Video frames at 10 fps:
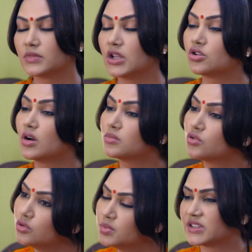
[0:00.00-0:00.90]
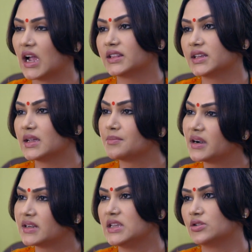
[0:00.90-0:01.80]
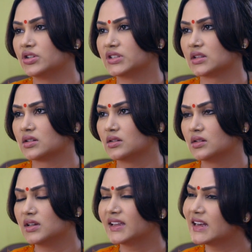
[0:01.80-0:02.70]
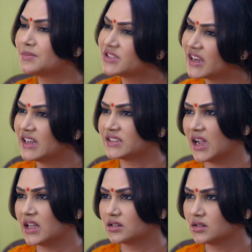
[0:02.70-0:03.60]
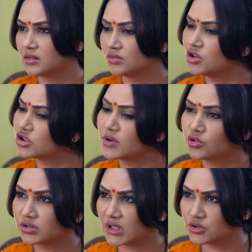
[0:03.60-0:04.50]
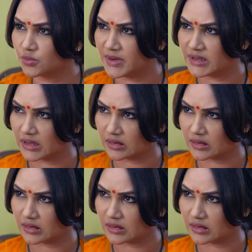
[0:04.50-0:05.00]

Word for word: देखो हम खूब चाहते कि अम्मा ठीक हो जाए लेकिन हम जे नहीं चाहते कोई तुम्हें कुत्तन सो पीटे